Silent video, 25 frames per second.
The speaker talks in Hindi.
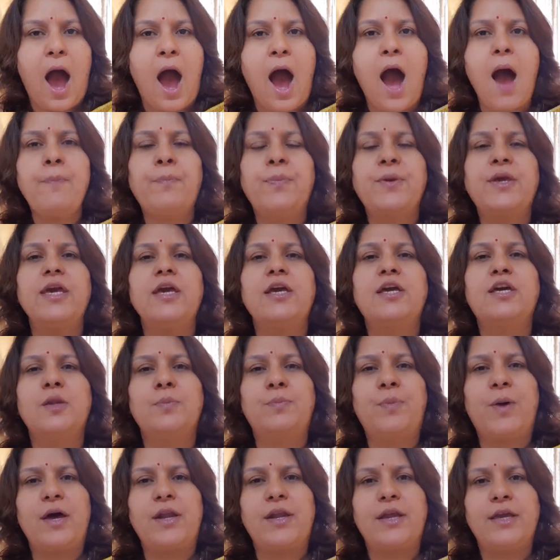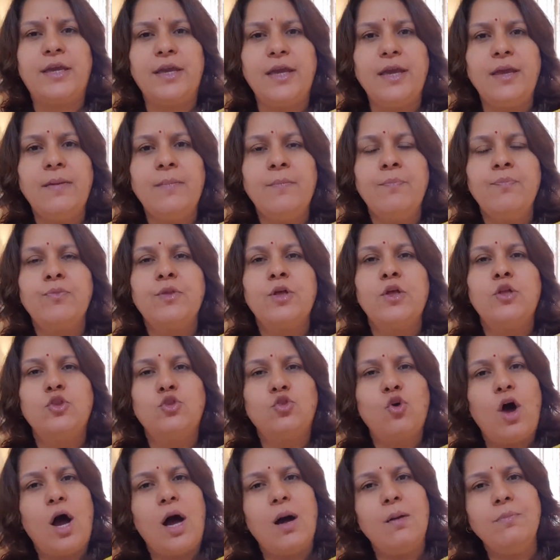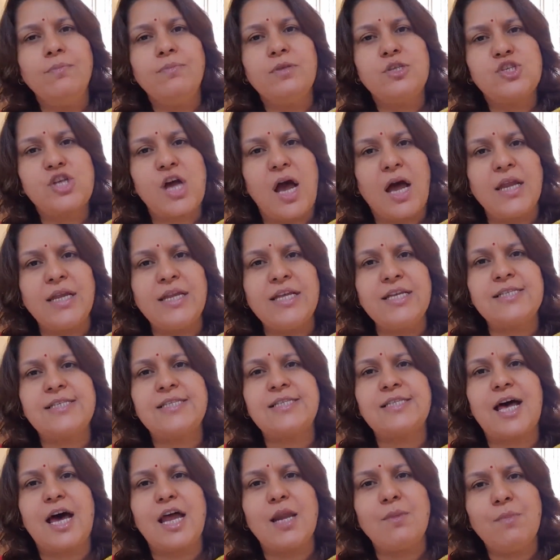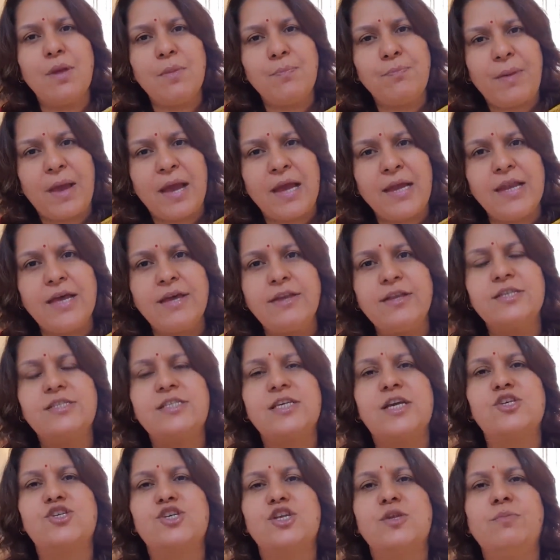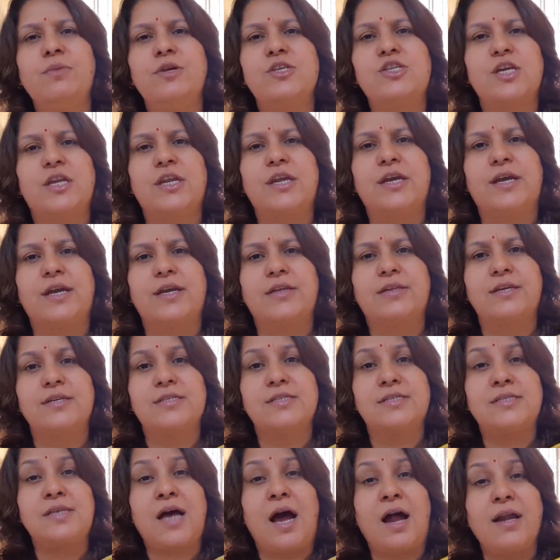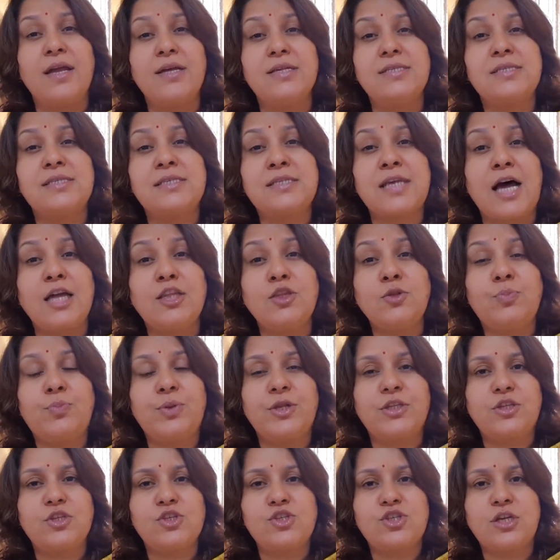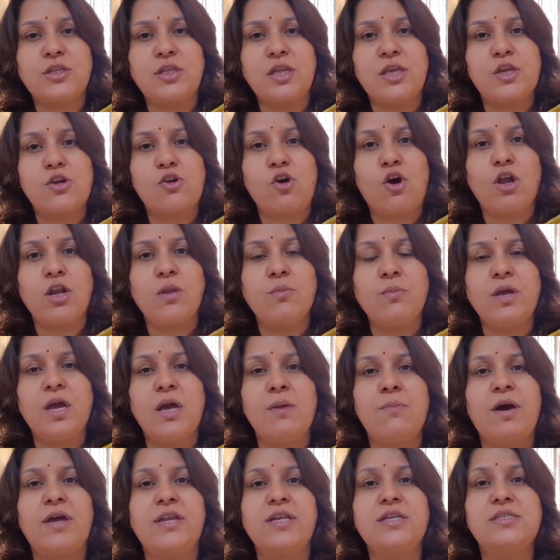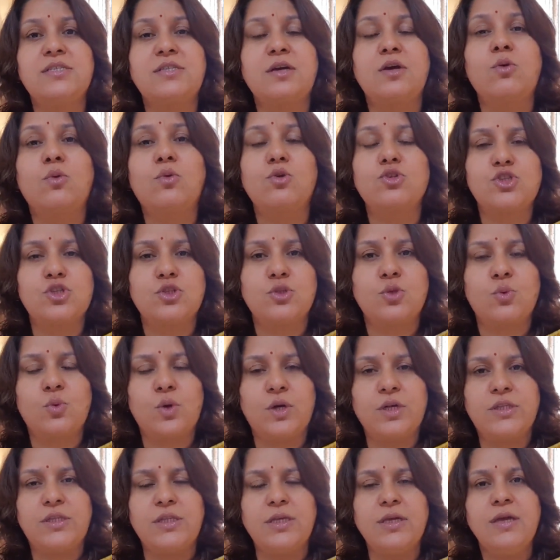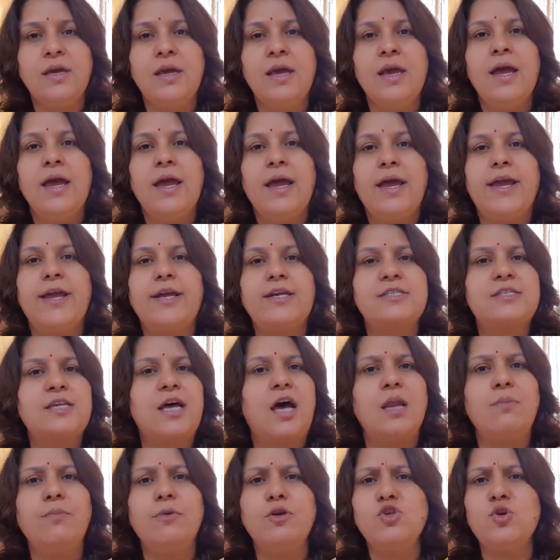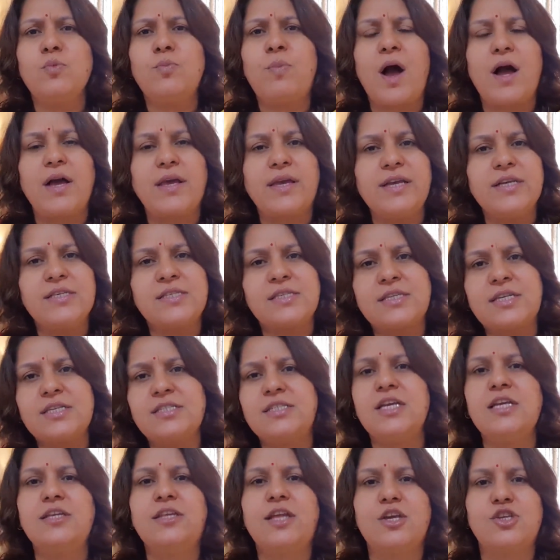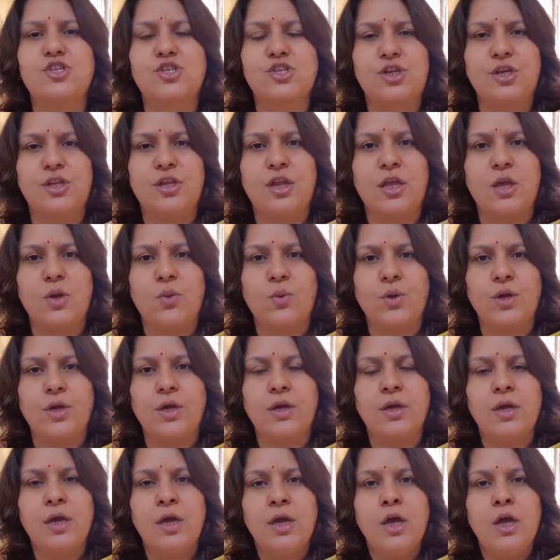आपकी कृपा रही तो हम 40 साल में पहले रिसेशन में चले गए थे साढ़े सात प्रतिशत इकोनॉमी हमारी संकुचित हो गई थी एक साल में जो बाकी इस किसी देश की नहीं हुई